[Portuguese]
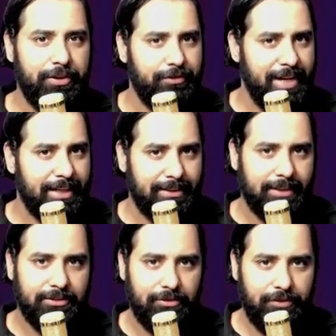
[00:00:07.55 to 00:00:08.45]
e eu venho aqui
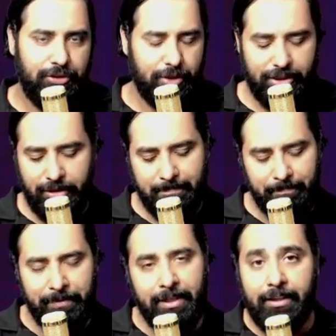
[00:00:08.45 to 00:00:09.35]
trazer um vídeo aqui
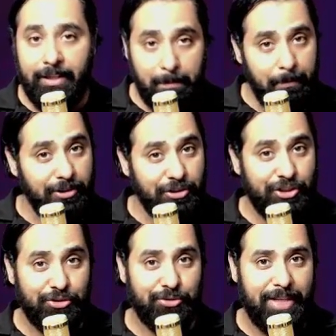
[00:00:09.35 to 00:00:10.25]
que pode
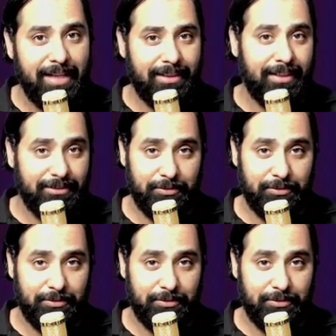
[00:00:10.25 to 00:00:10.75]
te ajudar, tá?